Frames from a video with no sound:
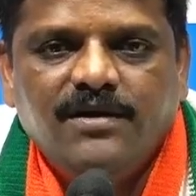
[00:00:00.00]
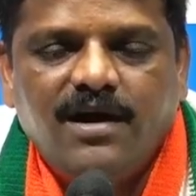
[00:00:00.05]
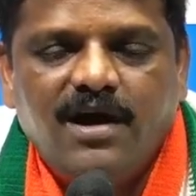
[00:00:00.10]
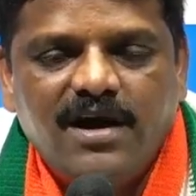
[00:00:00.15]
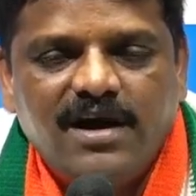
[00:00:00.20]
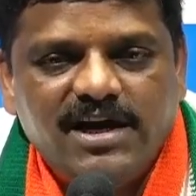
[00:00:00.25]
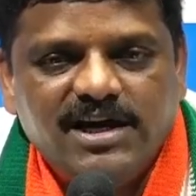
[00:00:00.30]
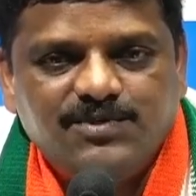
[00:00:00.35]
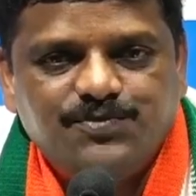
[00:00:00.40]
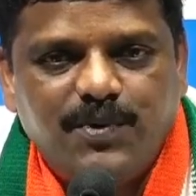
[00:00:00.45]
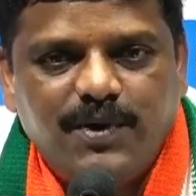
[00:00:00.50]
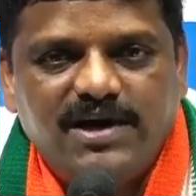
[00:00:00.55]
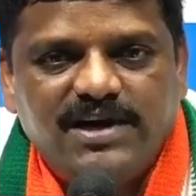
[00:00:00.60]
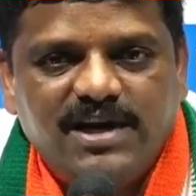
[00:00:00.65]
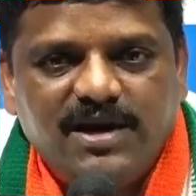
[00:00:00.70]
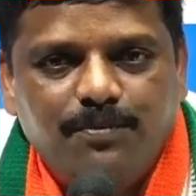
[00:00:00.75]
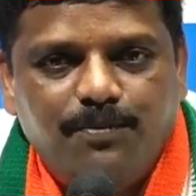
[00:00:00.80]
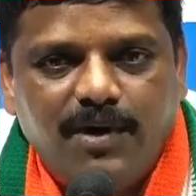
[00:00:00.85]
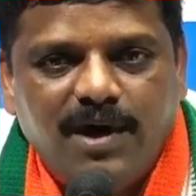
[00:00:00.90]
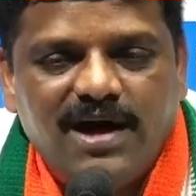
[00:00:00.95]
కాంగ్రెస్
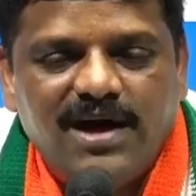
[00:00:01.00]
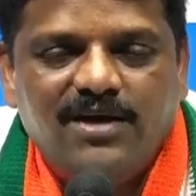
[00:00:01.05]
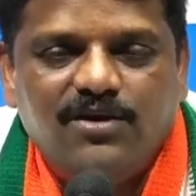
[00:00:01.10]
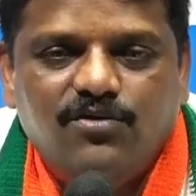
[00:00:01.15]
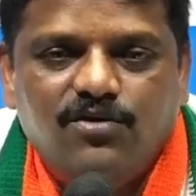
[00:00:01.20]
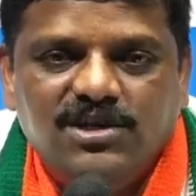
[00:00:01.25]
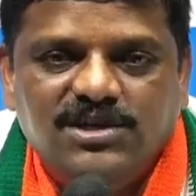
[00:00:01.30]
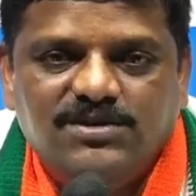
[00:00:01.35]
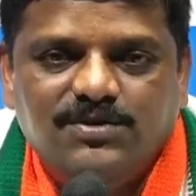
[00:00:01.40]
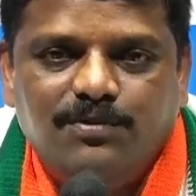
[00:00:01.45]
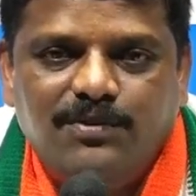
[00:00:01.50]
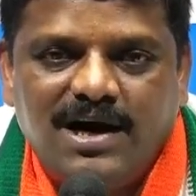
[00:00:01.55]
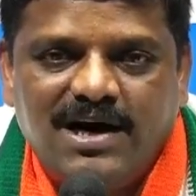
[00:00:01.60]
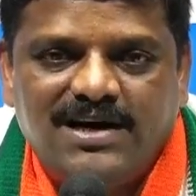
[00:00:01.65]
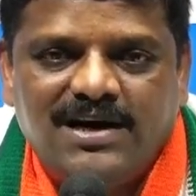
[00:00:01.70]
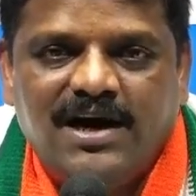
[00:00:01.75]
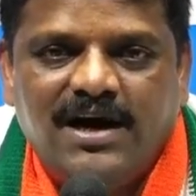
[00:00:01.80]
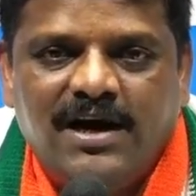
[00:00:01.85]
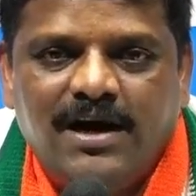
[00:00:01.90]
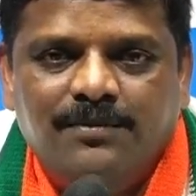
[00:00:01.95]
పార్టీ పాలన గురించి
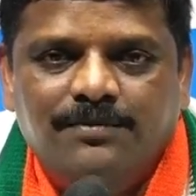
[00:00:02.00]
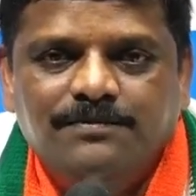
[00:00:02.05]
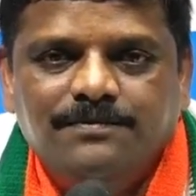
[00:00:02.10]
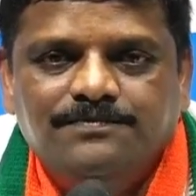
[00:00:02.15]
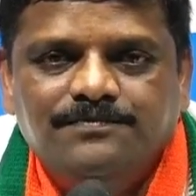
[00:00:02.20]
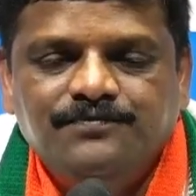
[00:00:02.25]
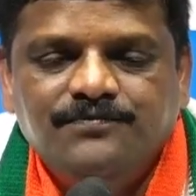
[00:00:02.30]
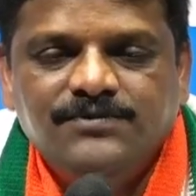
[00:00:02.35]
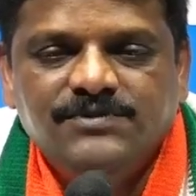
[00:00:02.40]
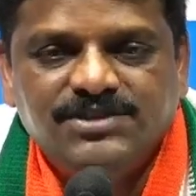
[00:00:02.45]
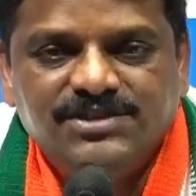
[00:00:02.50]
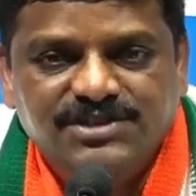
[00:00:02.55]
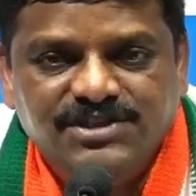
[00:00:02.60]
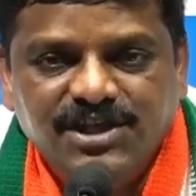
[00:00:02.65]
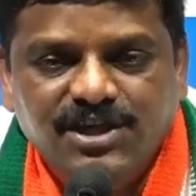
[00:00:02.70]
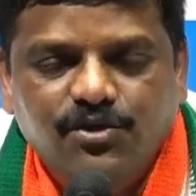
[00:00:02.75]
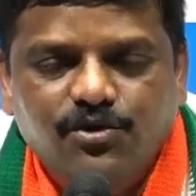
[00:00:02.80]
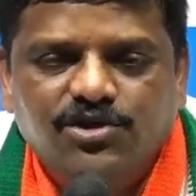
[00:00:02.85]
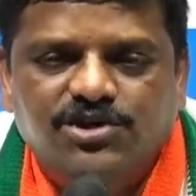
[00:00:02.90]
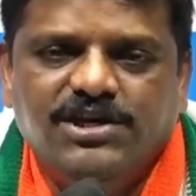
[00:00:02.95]
మాట్లాడడం
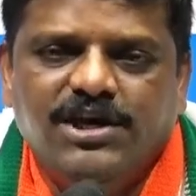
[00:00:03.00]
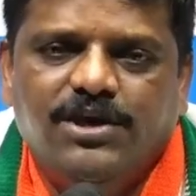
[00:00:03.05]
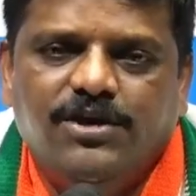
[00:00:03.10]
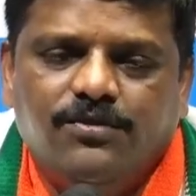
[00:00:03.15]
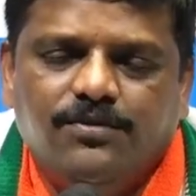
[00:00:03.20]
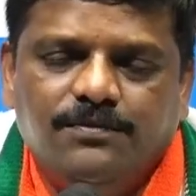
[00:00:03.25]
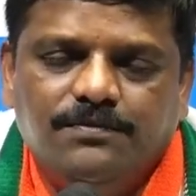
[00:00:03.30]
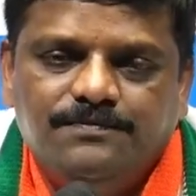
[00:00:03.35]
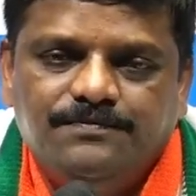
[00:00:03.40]
సిగ్గుచేటు